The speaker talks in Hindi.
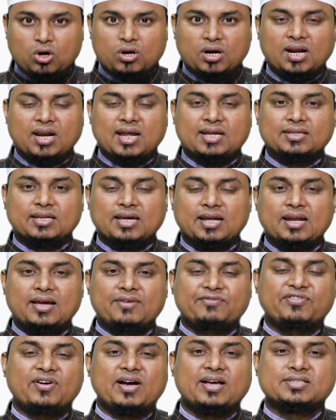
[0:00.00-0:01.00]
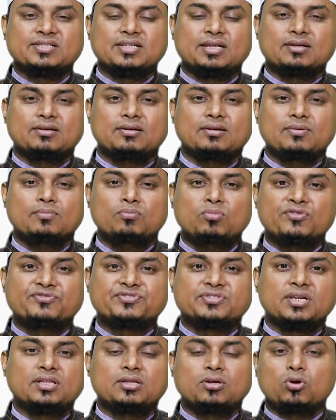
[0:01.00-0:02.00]
और अल्लाह ताला फासिक
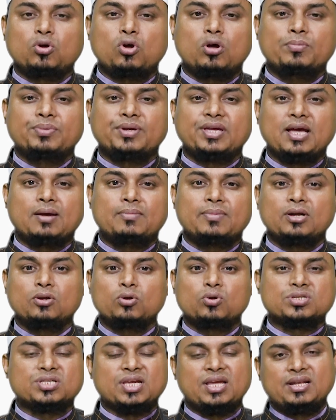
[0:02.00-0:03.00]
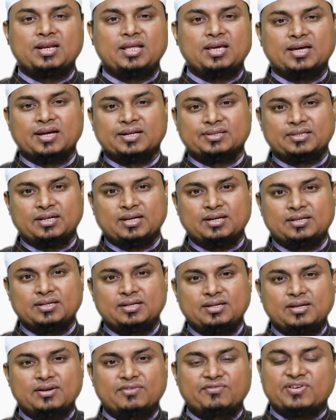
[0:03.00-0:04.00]
मुफसद कौम के अमल को सही नहीं करता
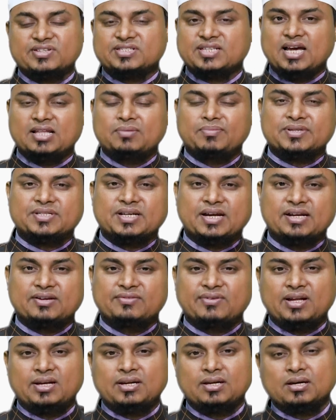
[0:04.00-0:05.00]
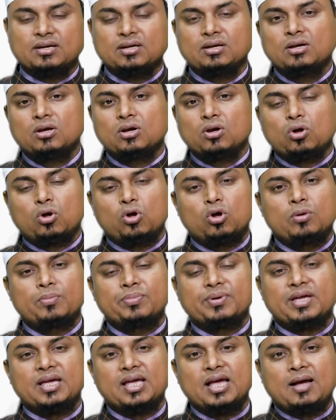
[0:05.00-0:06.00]
फसाद मचाने वाले
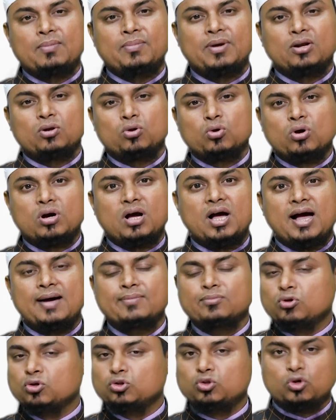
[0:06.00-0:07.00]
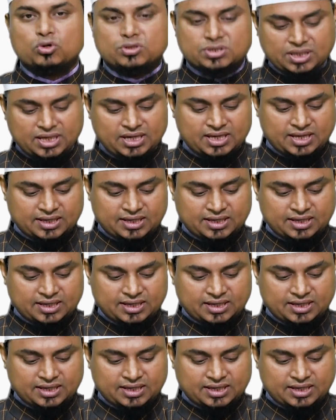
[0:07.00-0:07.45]
कौम के अमल को काम को दुरुस्त नहीं